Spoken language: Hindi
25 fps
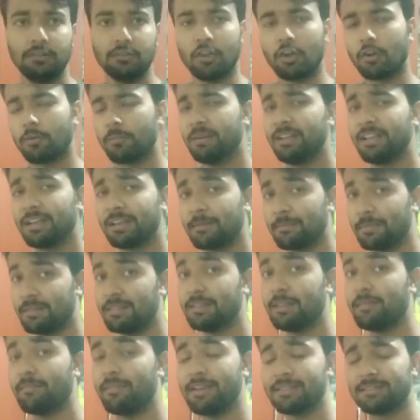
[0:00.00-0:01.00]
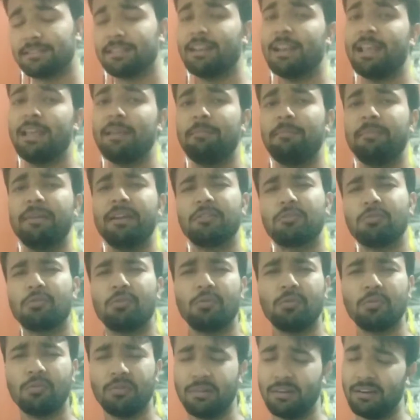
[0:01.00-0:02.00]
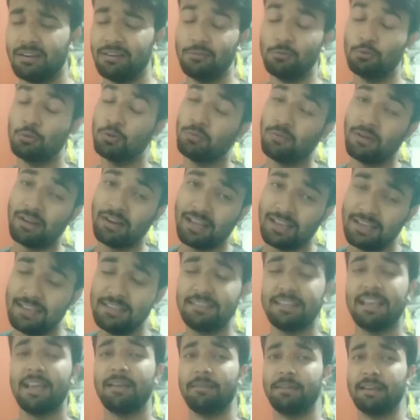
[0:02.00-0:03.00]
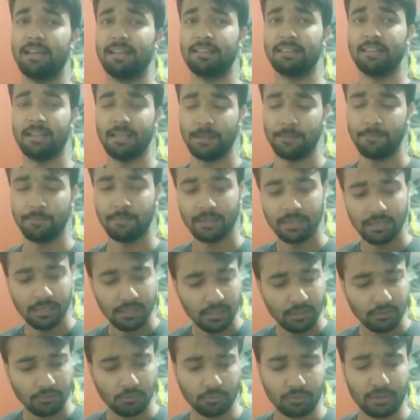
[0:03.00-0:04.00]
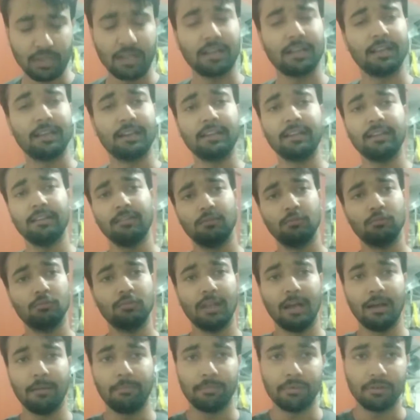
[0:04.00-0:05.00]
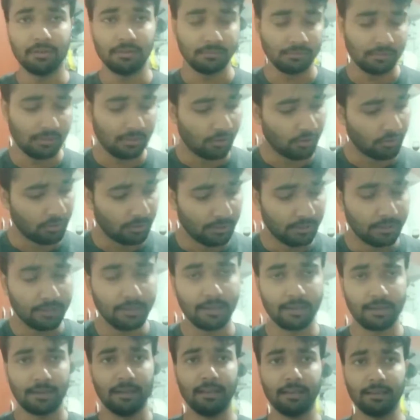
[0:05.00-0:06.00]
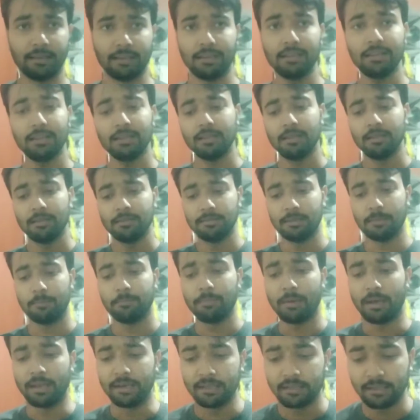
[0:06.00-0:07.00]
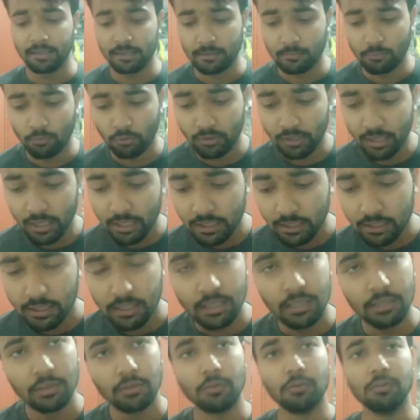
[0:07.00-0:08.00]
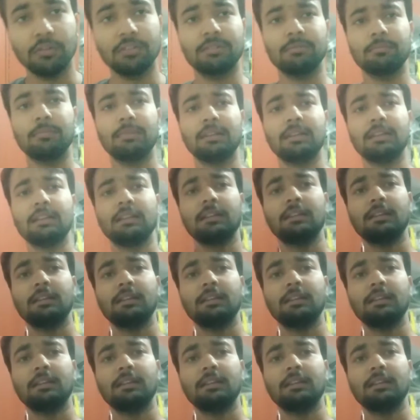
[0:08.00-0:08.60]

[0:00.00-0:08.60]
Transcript: नॉर्मली अगर बंदा बैचलर लाइफ में है तो दूध वाला ही चाय बनाता है तो क्या करेंगे दूध आप ऑलरेडी रख लेंगे जब पानी गर्म हो जाए तो इसमें